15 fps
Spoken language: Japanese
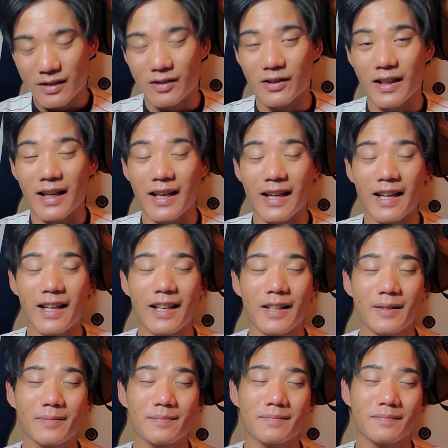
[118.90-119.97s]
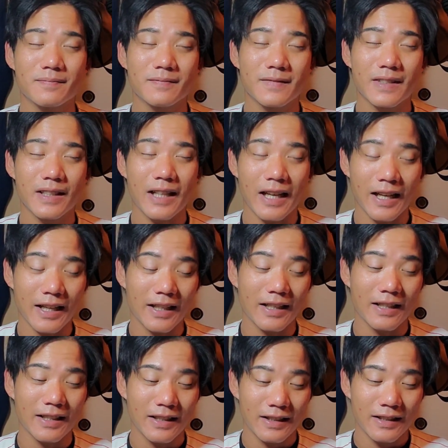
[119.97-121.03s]
ついねはい
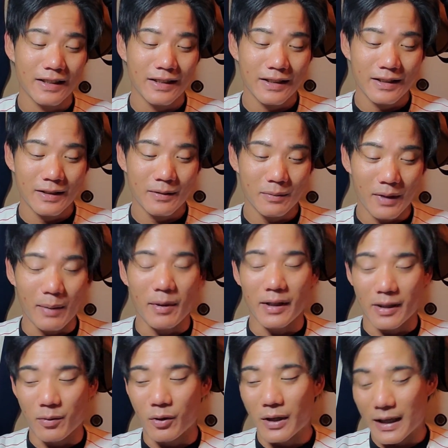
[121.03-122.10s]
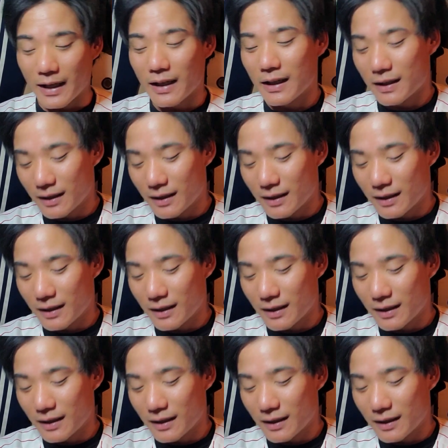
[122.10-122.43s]
まあまあでもはい